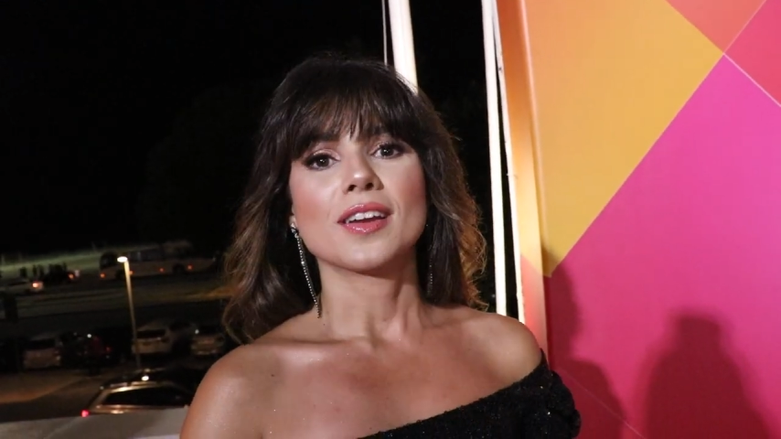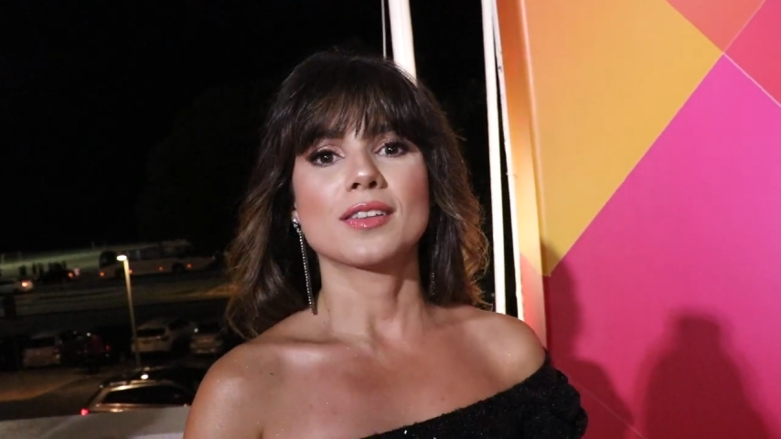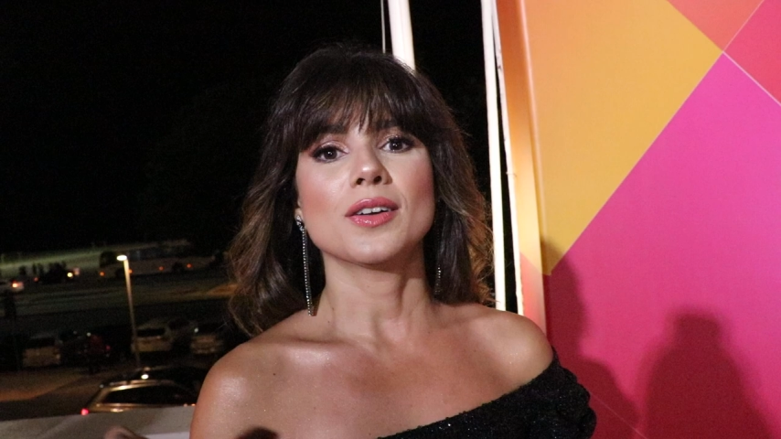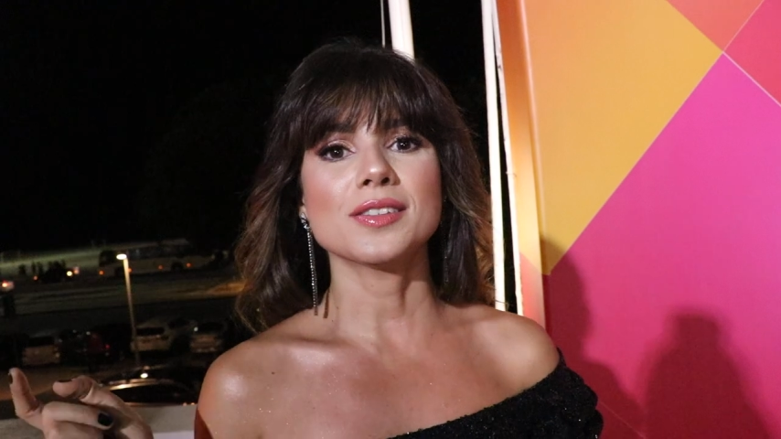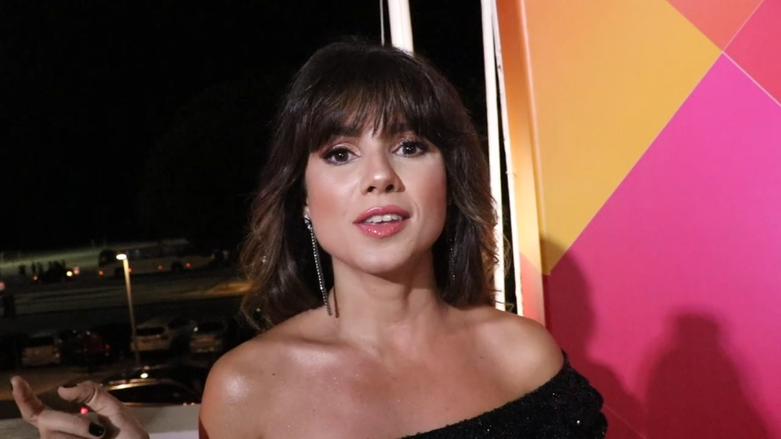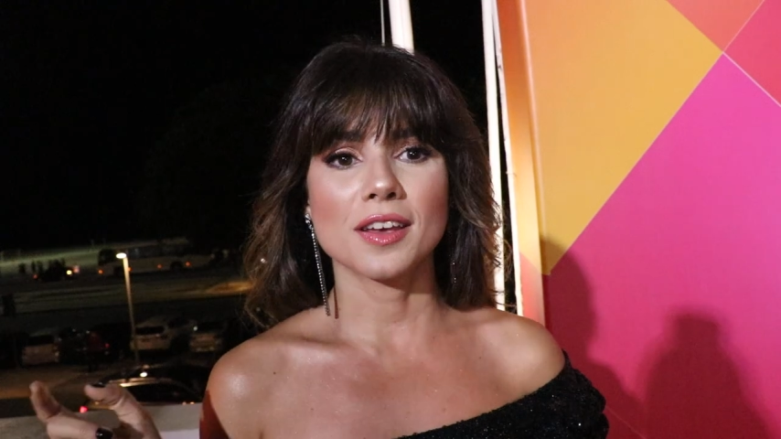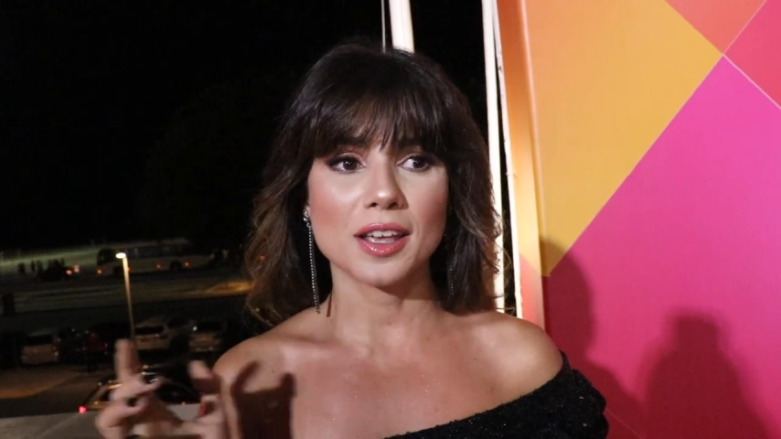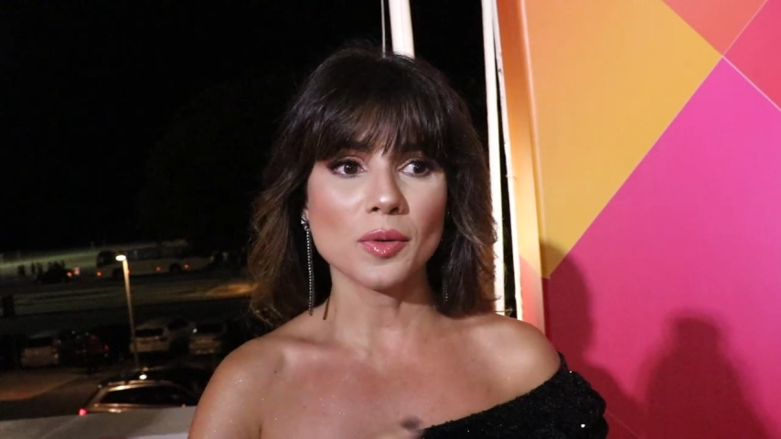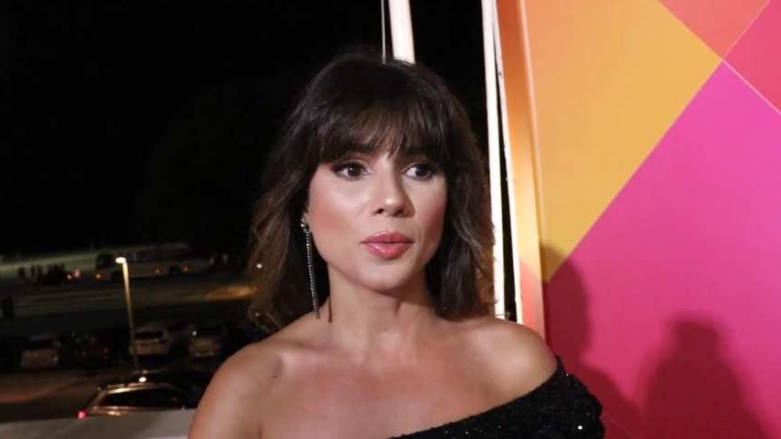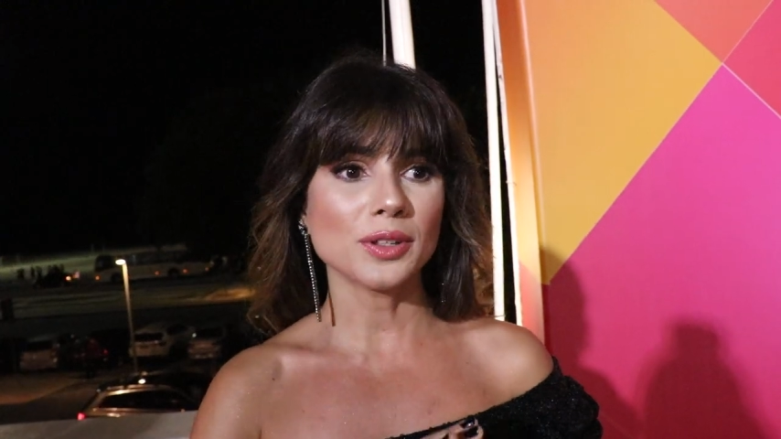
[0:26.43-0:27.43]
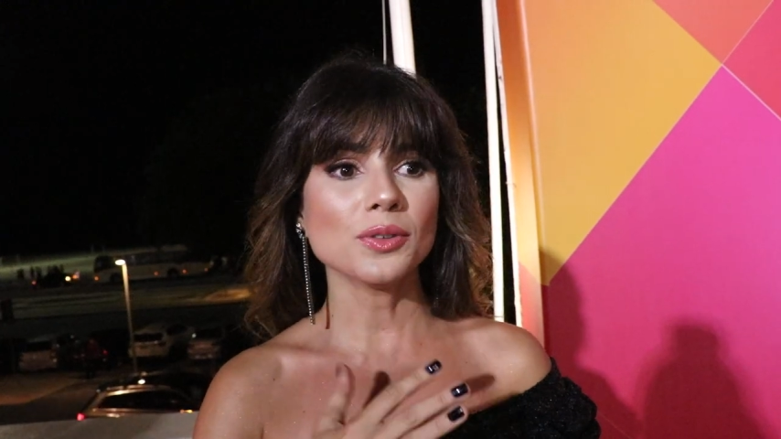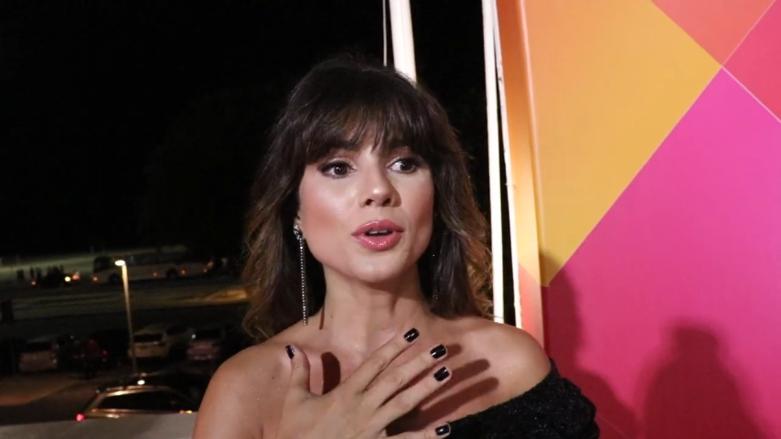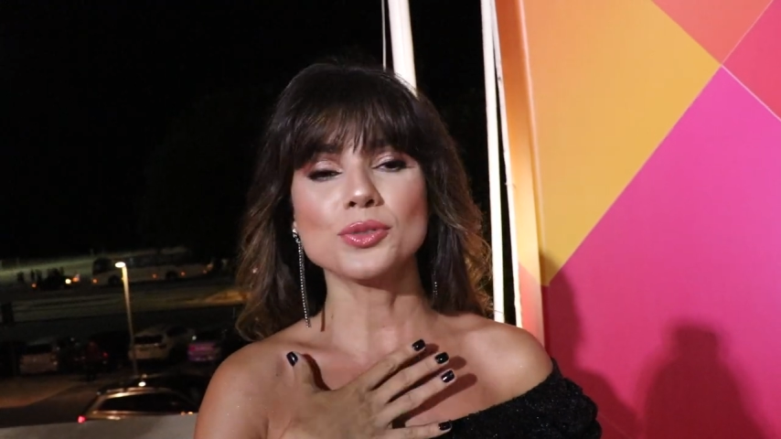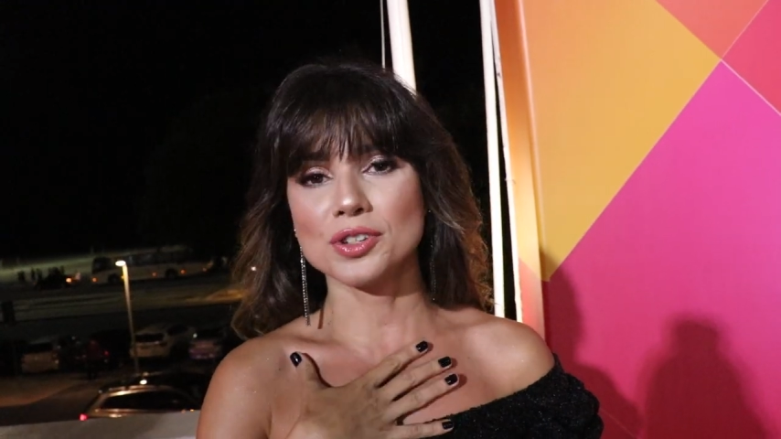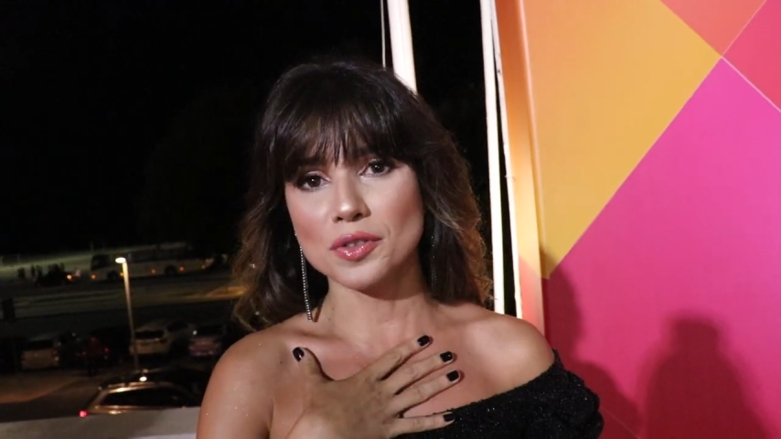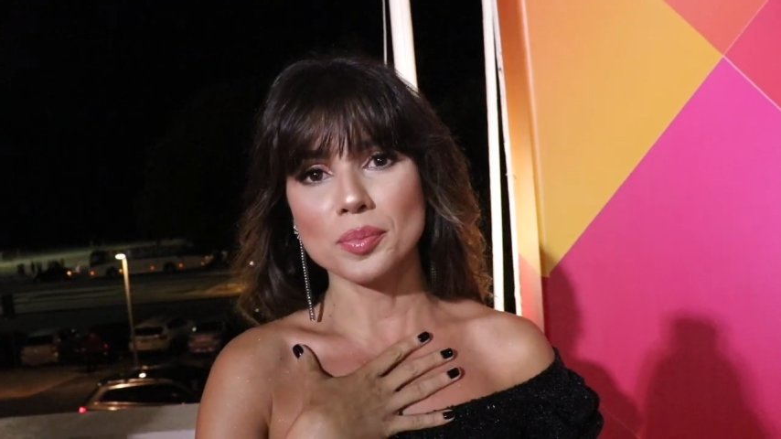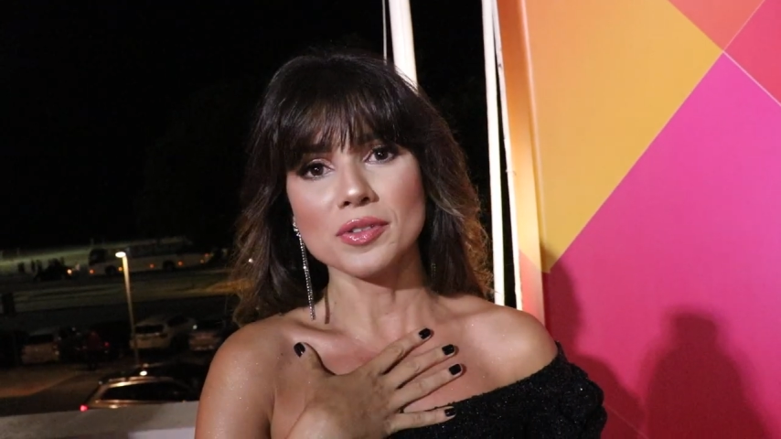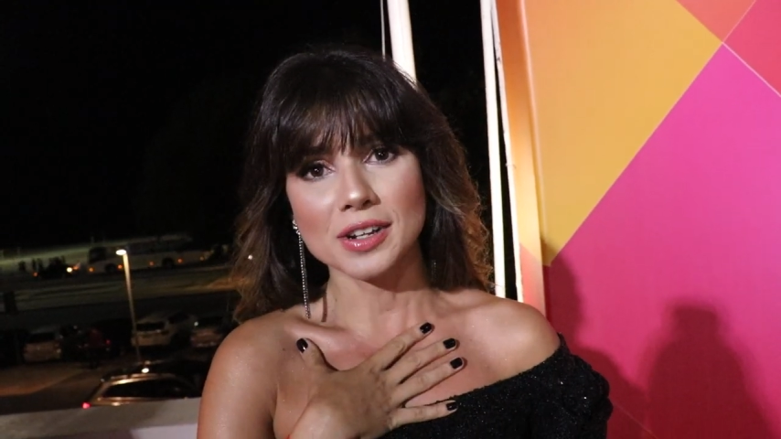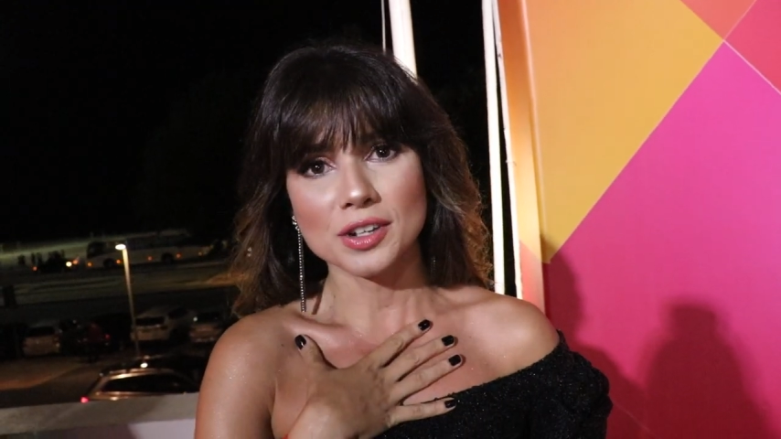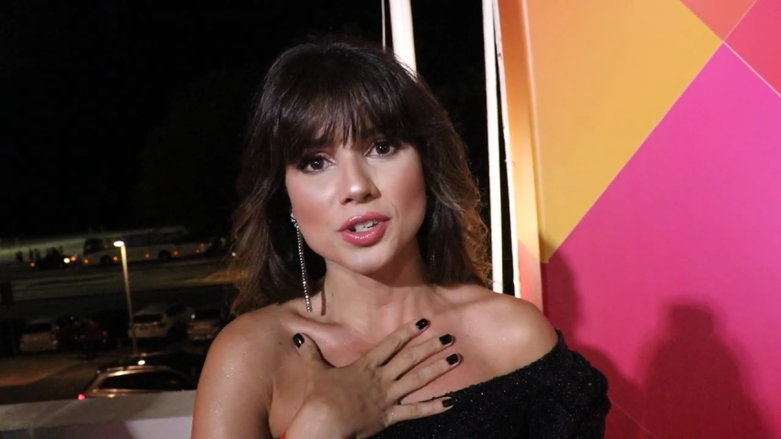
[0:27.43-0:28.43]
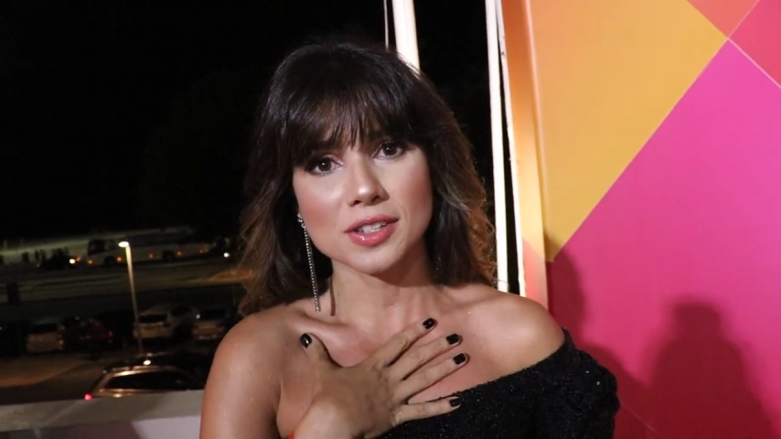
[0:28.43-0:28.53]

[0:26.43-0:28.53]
Então, assim, aquele momento eu tive o privilégio de